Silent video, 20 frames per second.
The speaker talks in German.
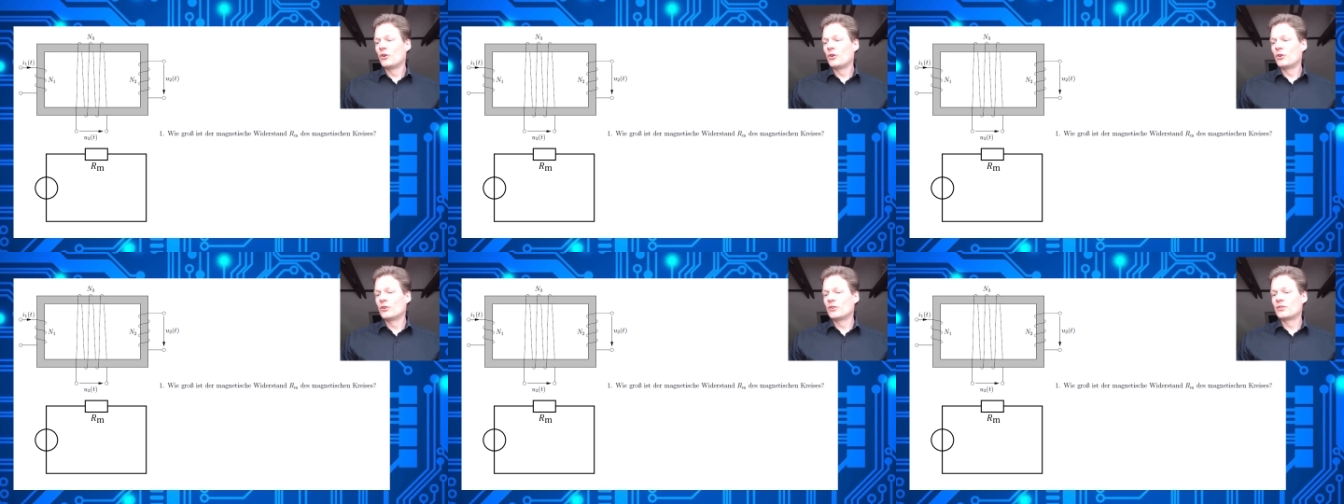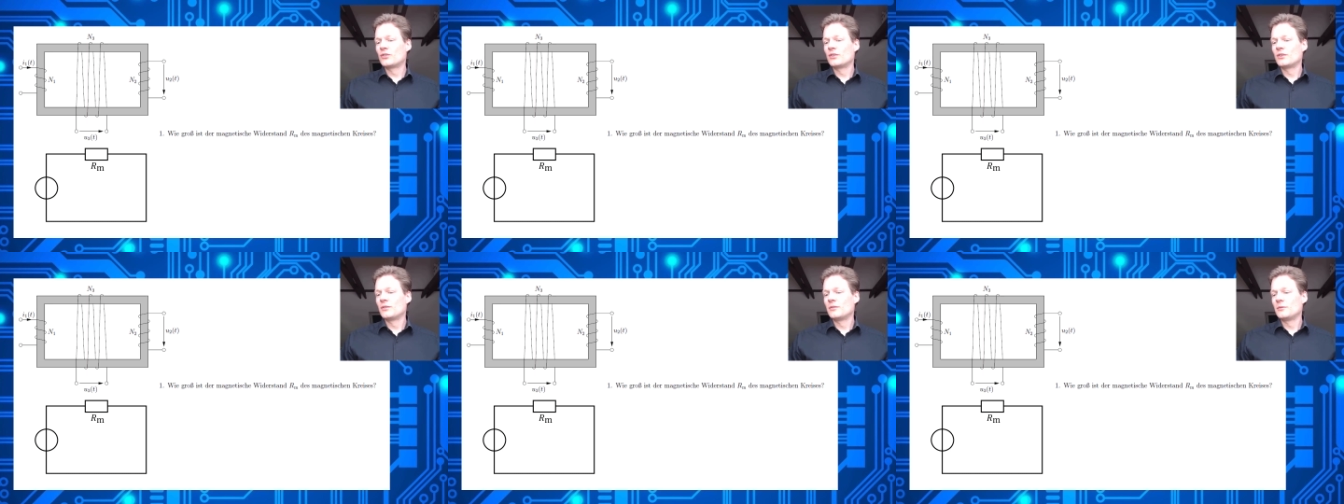
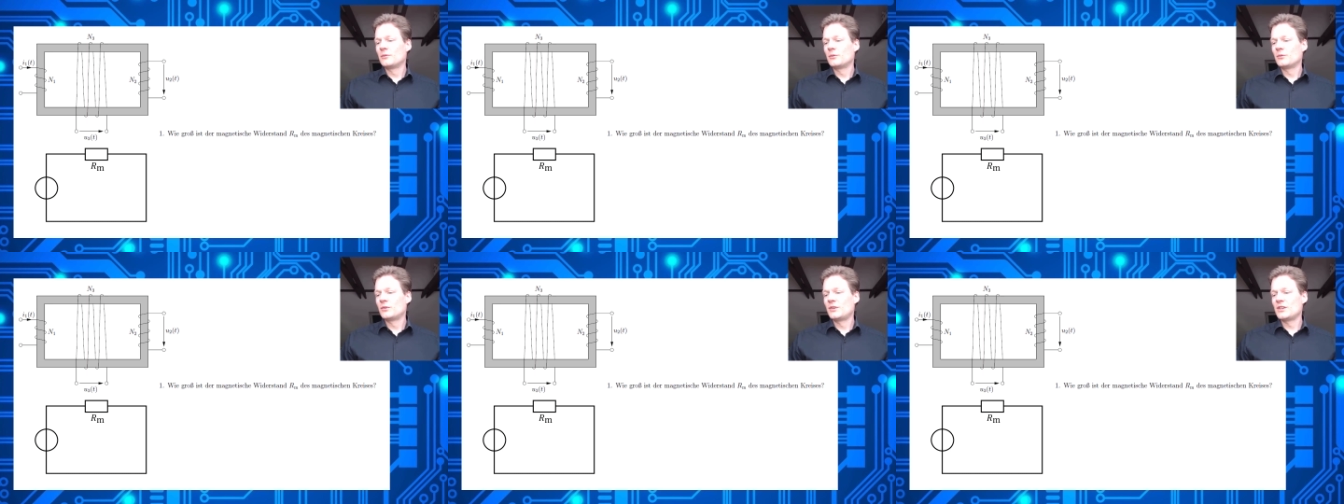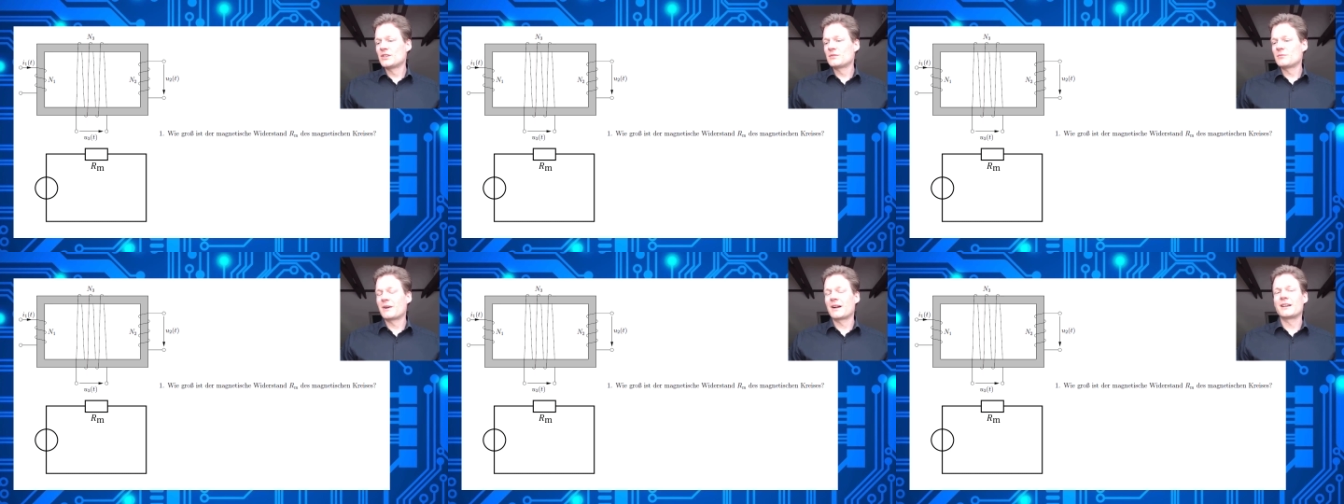Und
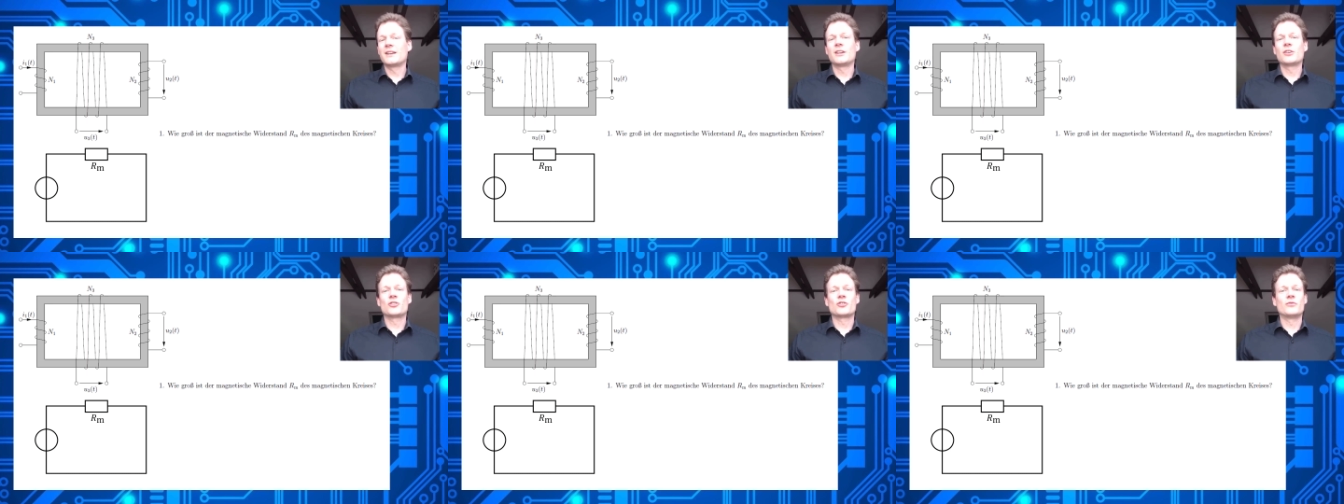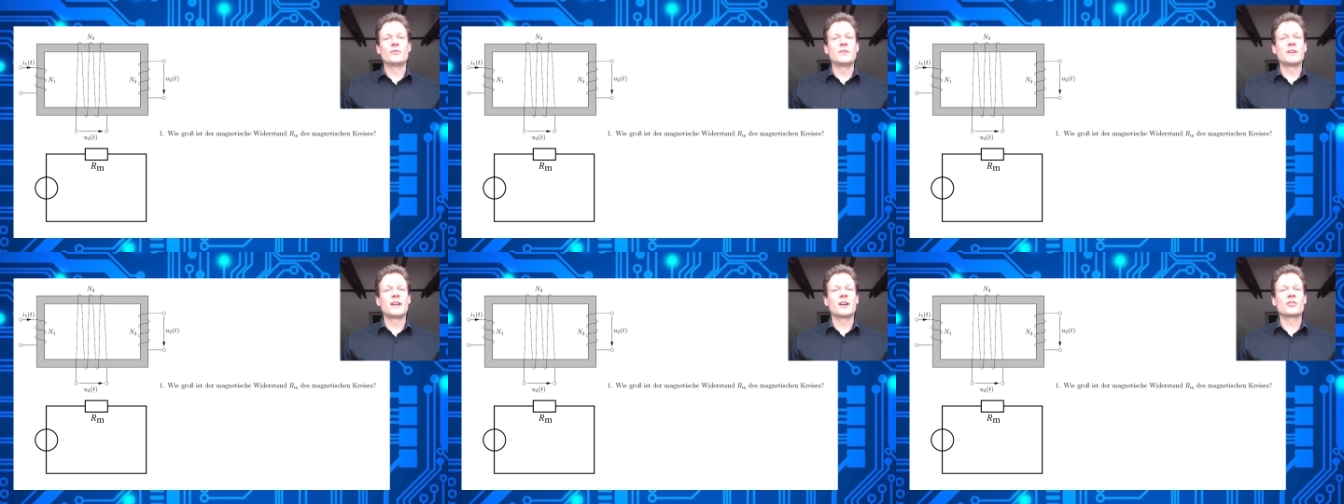diesen
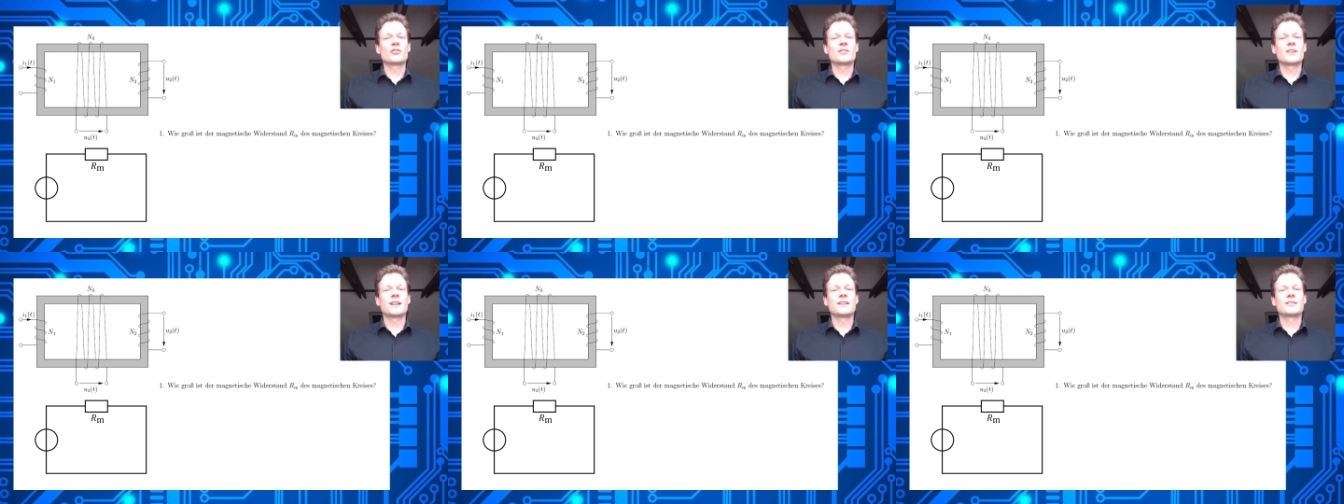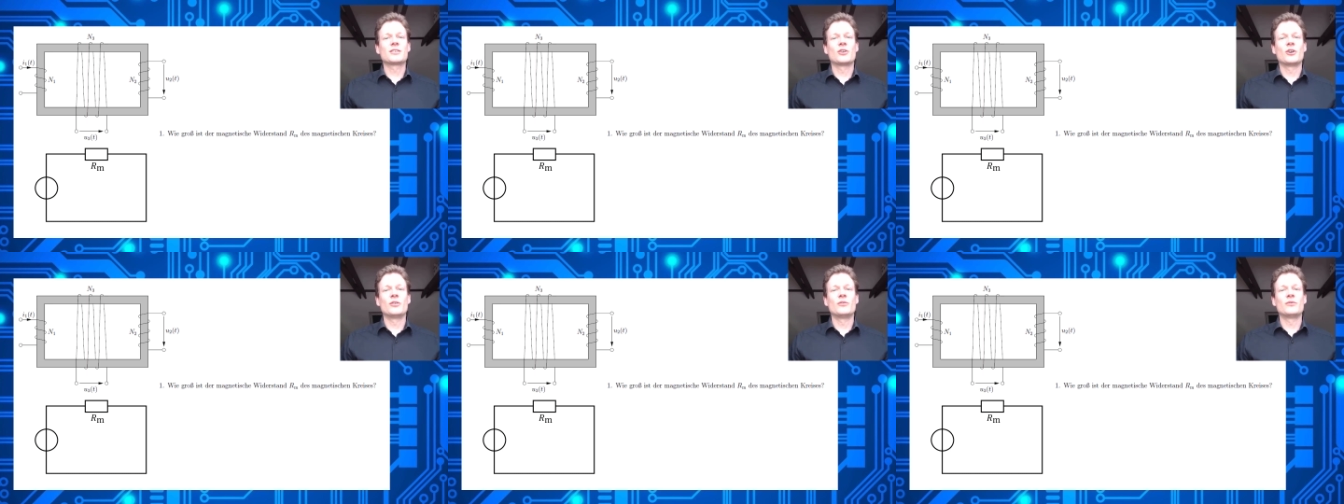magnetischen
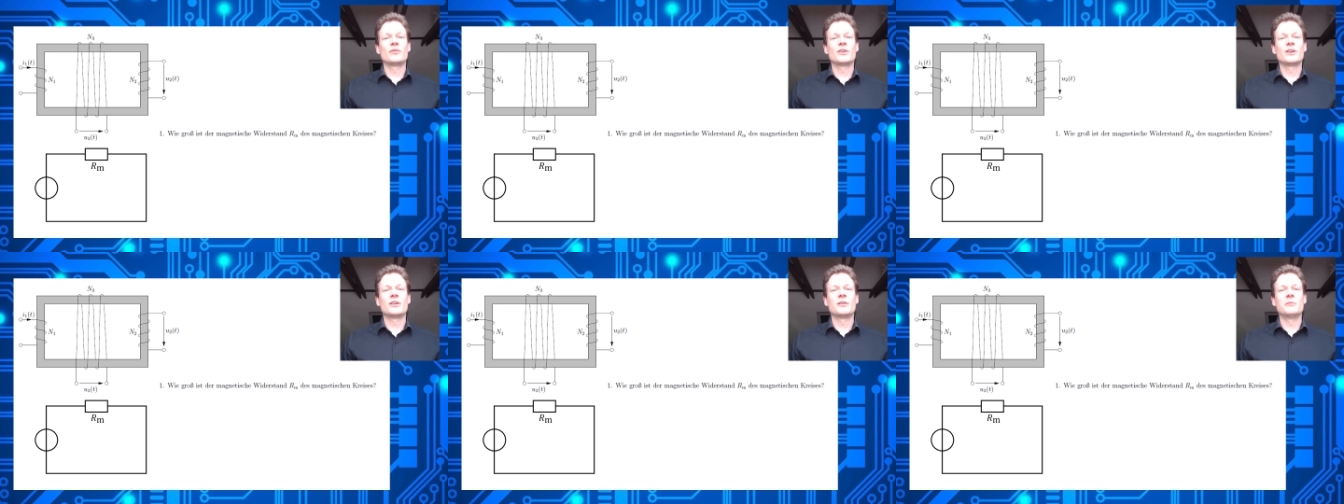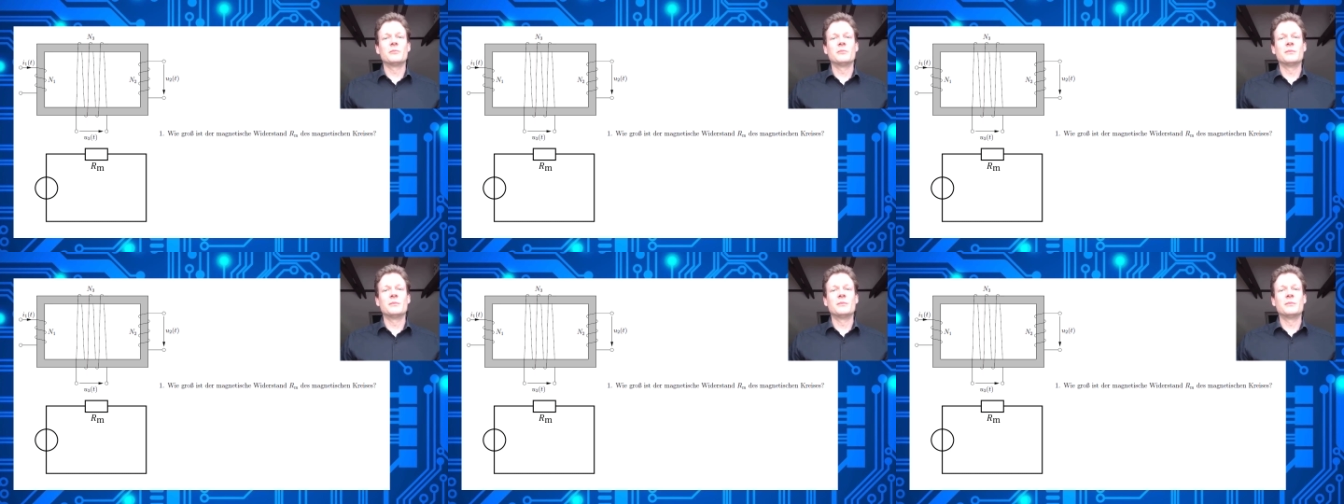Widerstand können wir